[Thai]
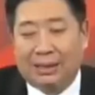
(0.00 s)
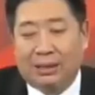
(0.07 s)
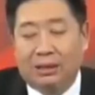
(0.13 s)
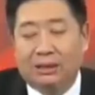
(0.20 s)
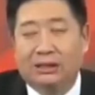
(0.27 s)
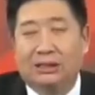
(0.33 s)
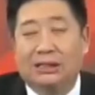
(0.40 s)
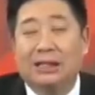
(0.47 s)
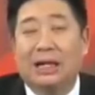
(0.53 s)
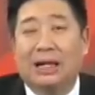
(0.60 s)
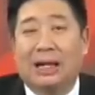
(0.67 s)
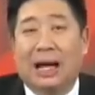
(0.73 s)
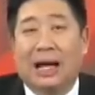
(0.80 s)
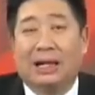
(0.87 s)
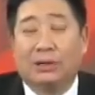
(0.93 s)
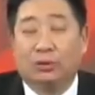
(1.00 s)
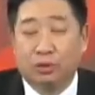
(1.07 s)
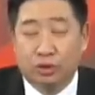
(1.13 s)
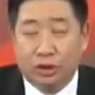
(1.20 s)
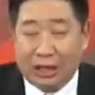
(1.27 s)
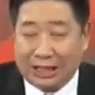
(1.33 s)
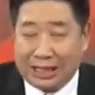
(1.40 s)
ก็คือเรื่องการกระตุ้น
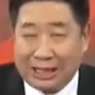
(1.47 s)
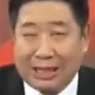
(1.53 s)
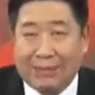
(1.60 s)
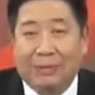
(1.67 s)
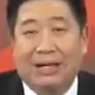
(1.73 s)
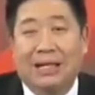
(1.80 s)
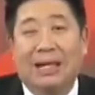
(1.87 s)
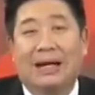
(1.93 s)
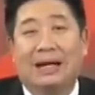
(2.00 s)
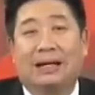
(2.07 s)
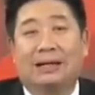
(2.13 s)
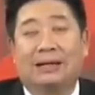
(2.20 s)
เศรษฐกิจในประเทศ